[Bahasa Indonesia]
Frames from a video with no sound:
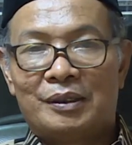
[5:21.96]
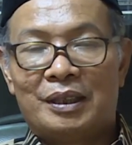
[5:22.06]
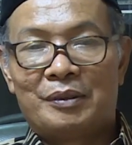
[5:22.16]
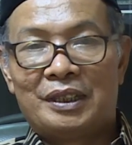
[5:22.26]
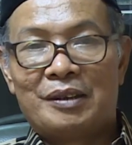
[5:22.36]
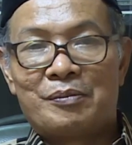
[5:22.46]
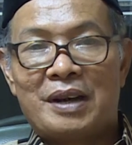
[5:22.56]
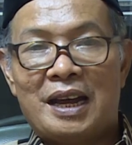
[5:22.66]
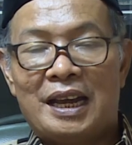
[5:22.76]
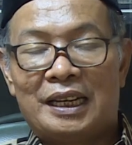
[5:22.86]
namanya
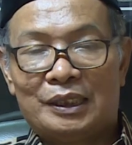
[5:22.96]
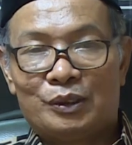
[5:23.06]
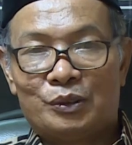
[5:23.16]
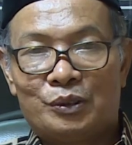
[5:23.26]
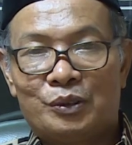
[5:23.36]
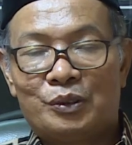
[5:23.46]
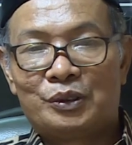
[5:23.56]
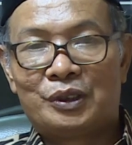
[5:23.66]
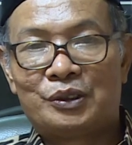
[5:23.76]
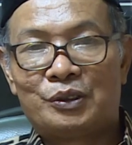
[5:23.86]
mahar itu
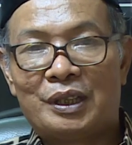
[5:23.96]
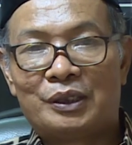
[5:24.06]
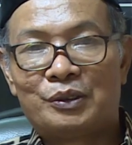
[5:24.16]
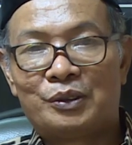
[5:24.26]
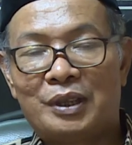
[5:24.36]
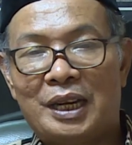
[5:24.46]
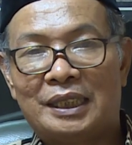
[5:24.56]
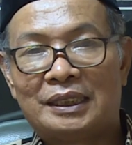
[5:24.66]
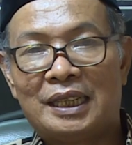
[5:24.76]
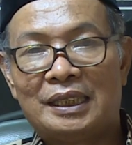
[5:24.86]
sesuatu
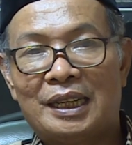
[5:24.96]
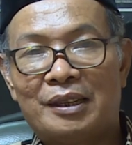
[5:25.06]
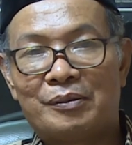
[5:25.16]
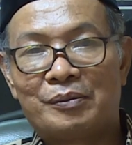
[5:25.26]
harta yang